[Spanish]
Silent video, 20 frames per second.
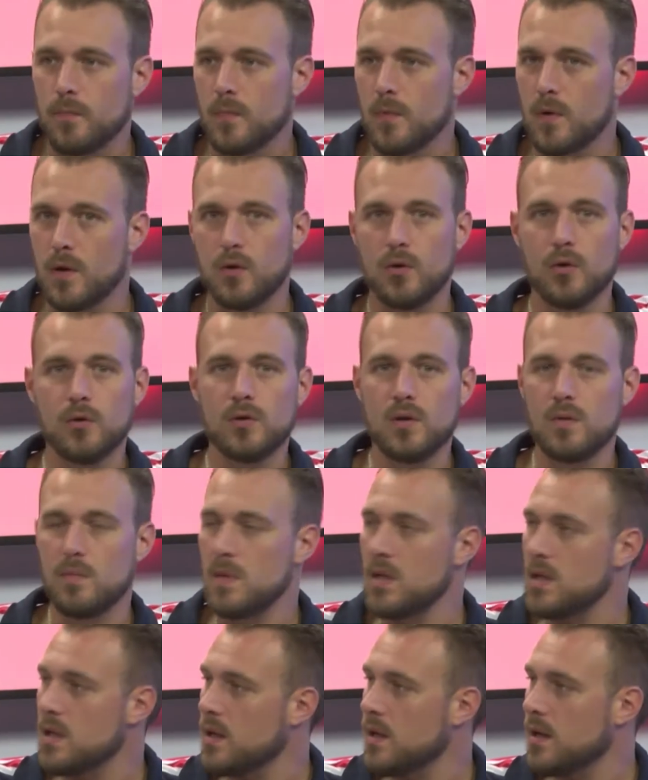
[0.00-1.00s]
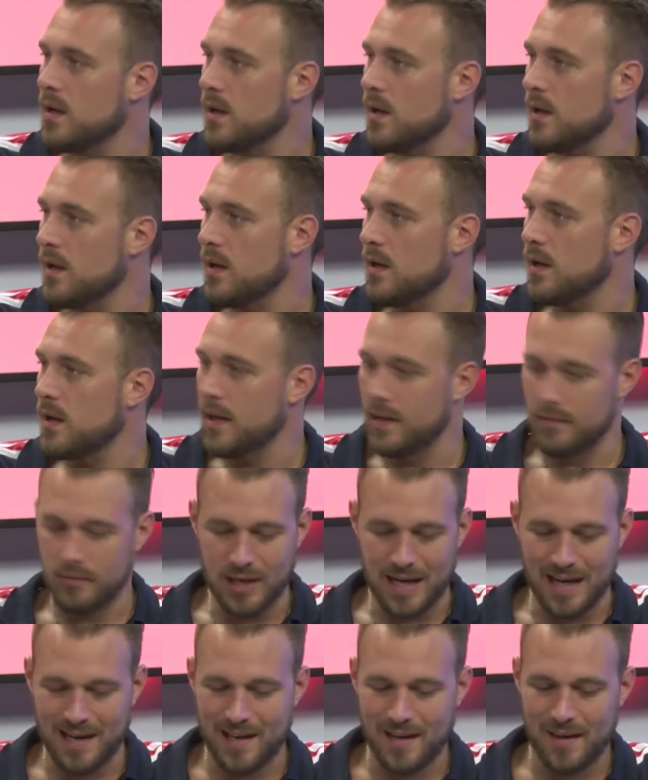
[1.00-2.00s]
no termina en
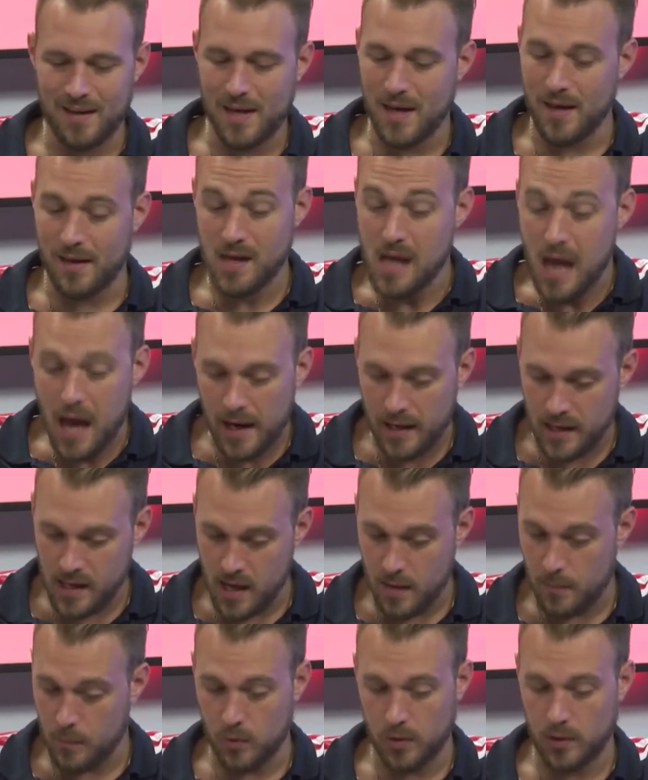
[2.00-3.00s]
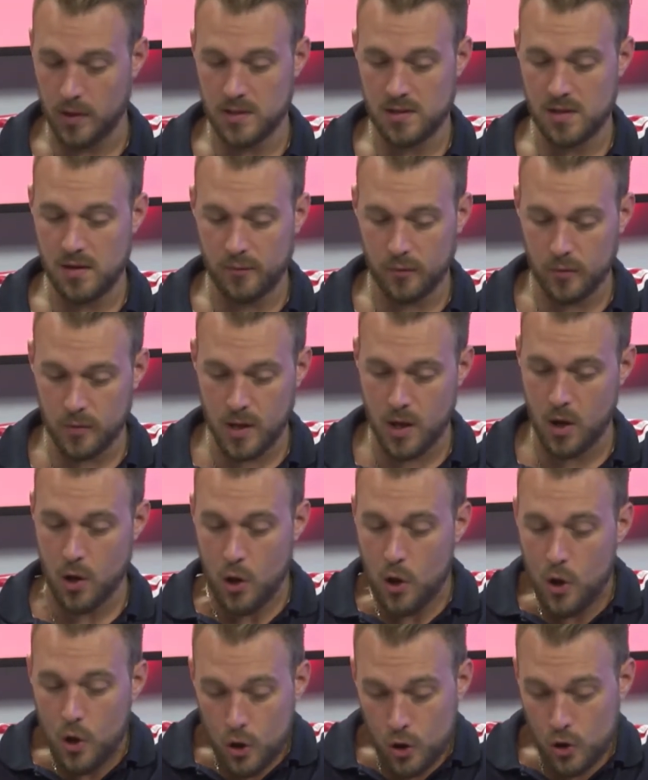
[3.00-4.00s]
tragedia diaria, porque es afortunado.
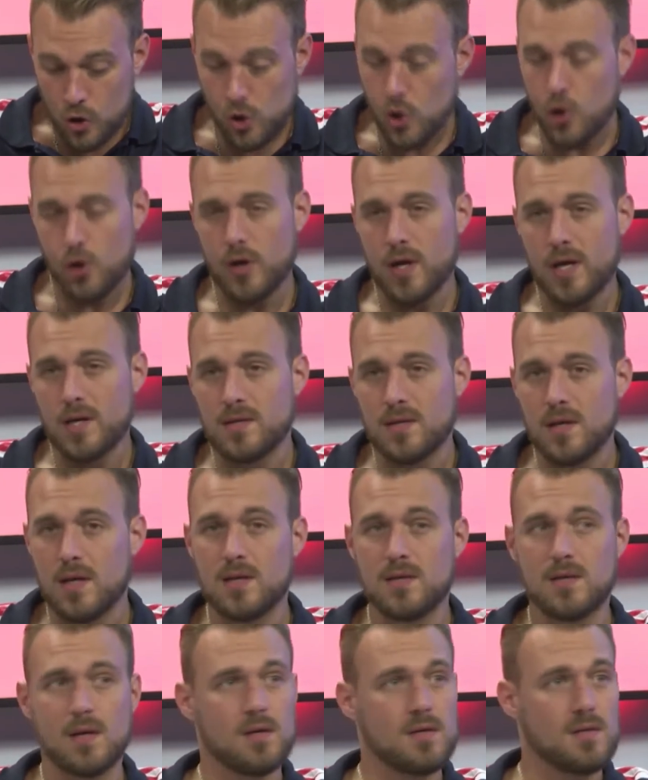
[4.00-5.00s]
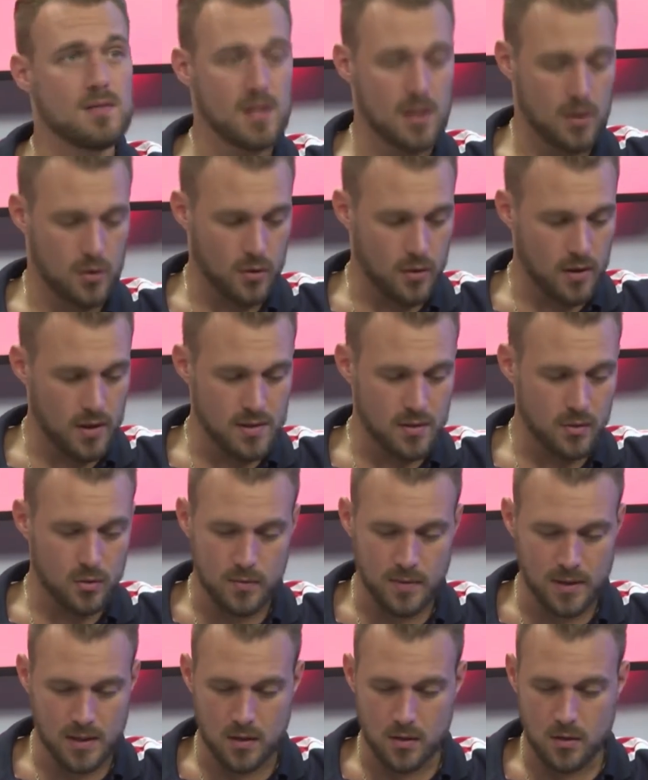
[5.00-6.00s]
Yo, es, insisto, es
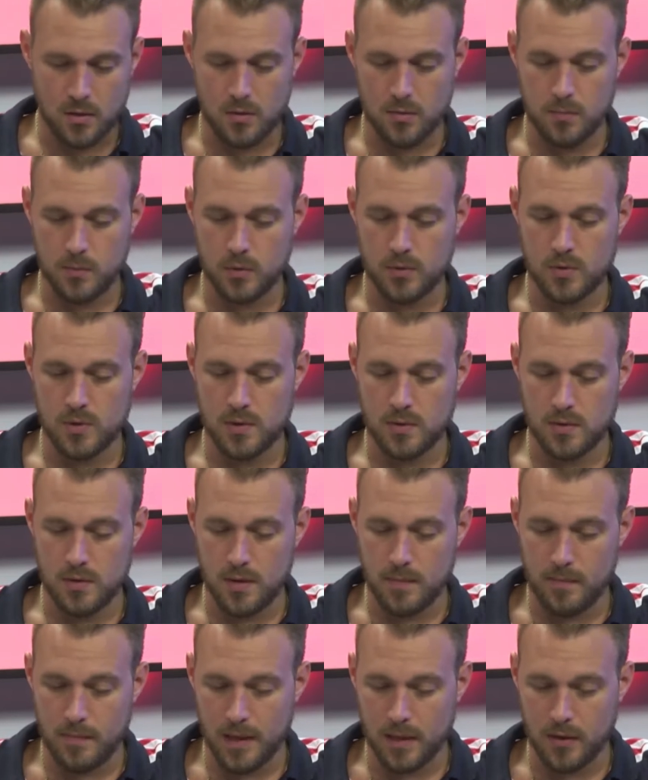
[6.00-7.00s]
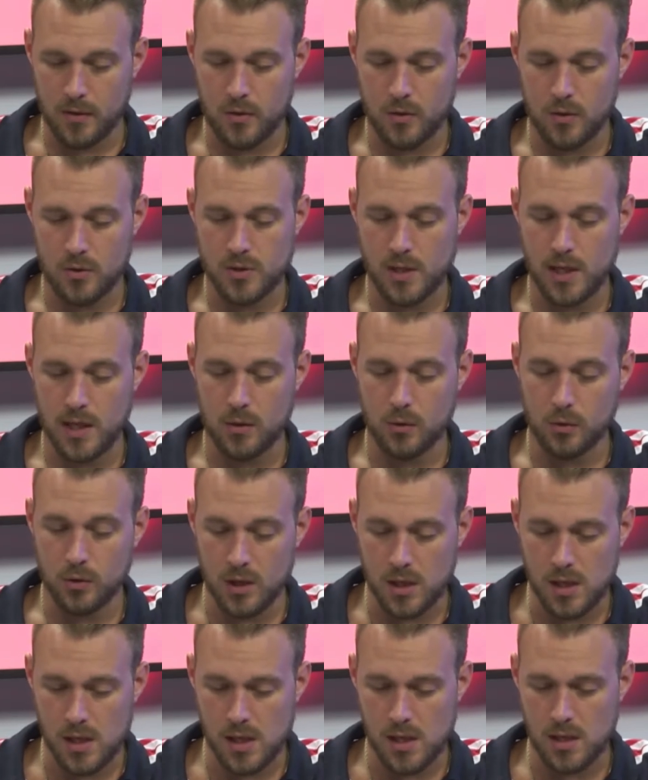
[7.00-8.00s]
automático. Vos en, barrio San
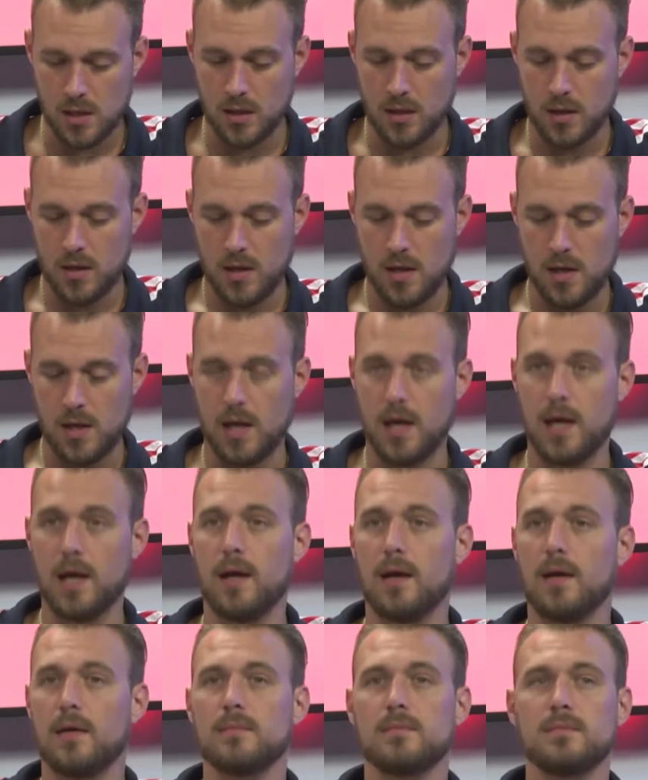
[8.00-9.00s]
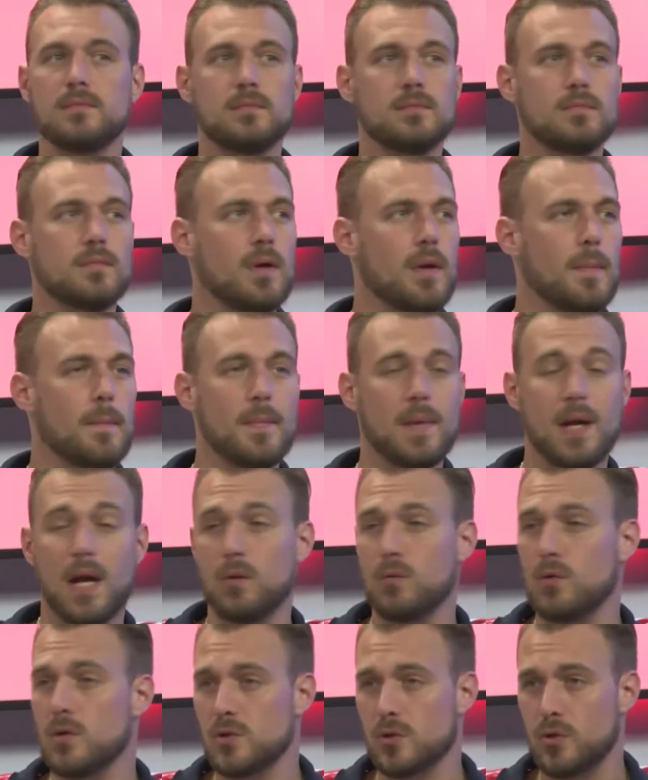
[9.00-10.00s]
Agustín, en,
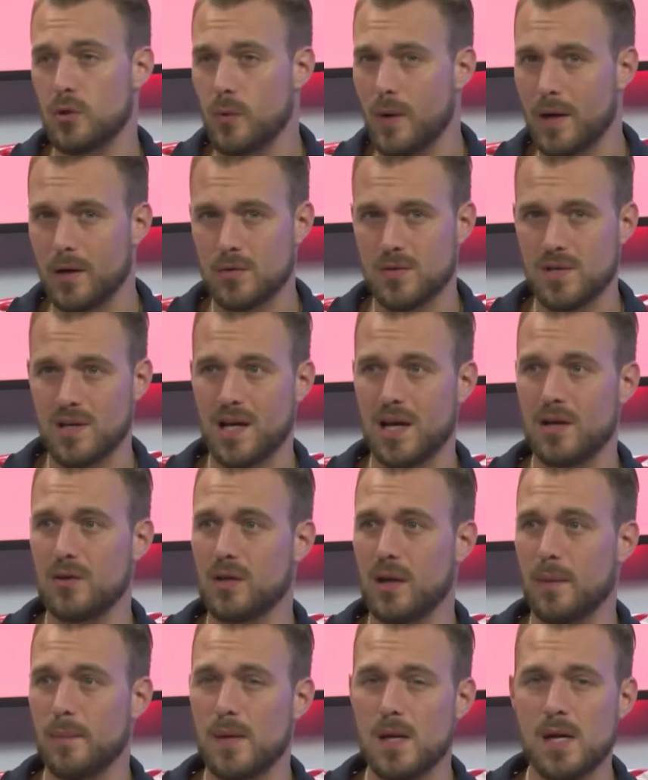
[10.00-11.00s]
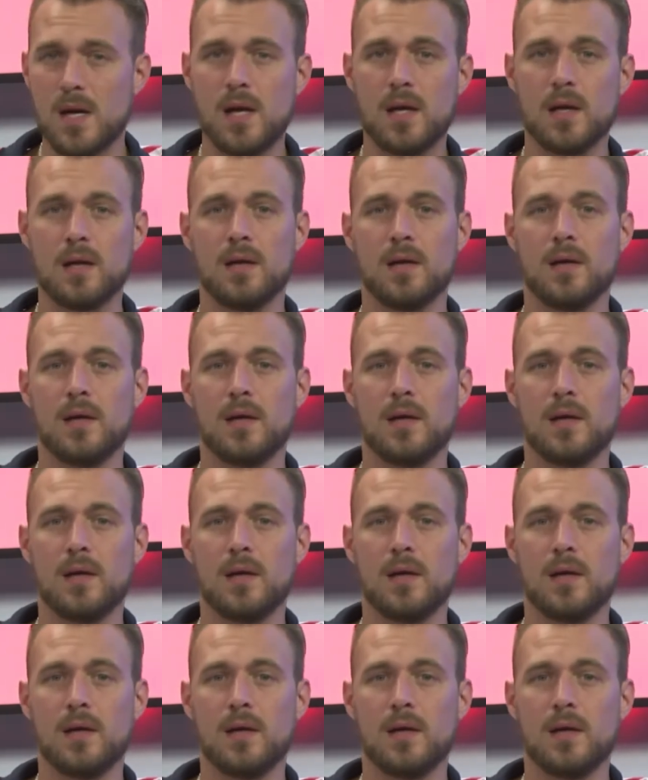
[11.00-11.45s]
algunos otros barrios cercanos también,